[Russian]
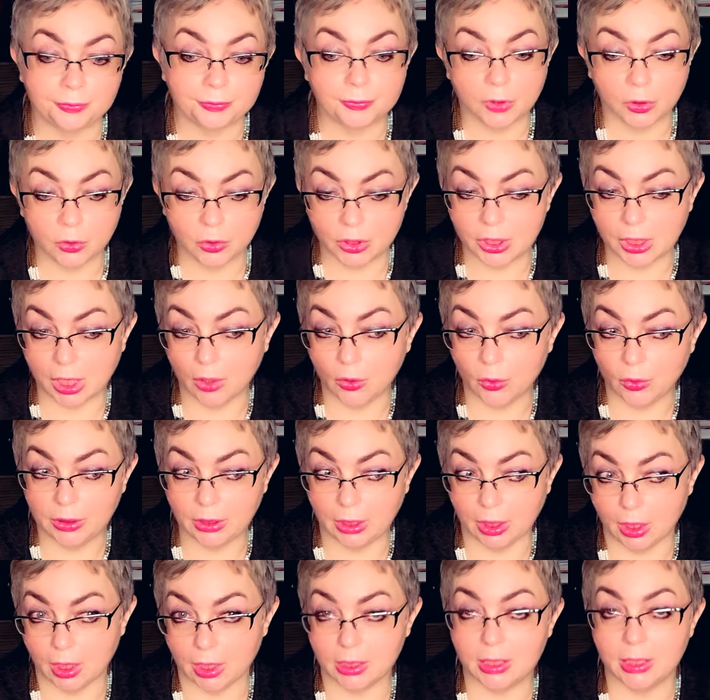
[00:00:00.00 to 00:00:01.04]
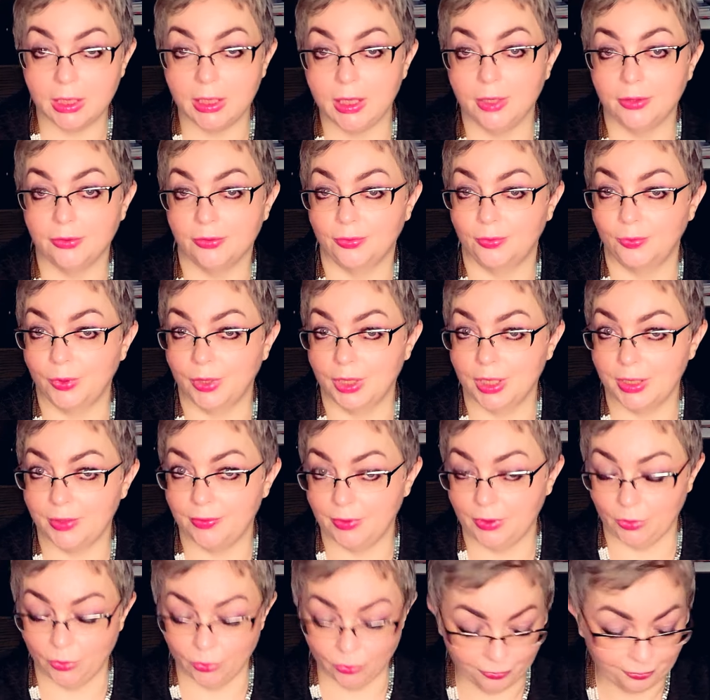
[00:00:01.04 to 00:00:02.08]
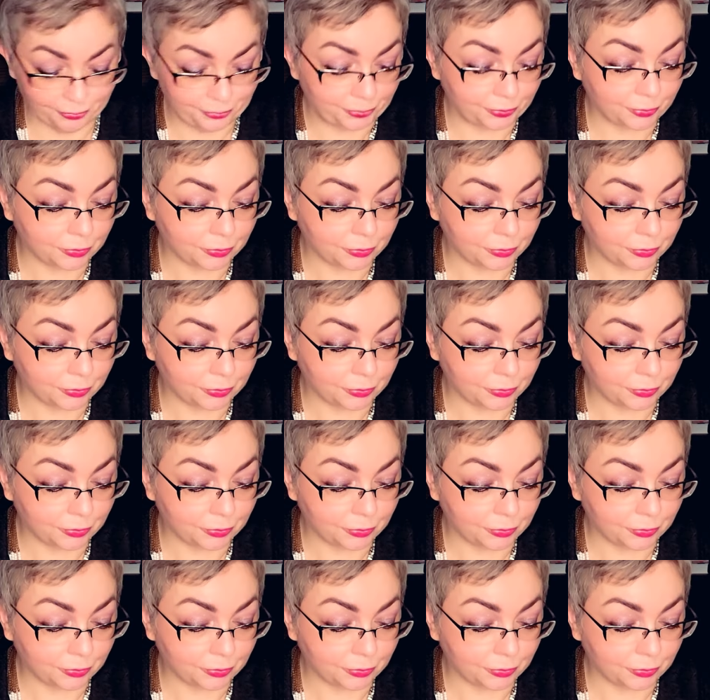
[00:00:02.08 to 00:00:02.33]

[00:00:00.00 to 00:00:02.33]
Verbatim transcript: Ну, то есть какой-то отсев произведу.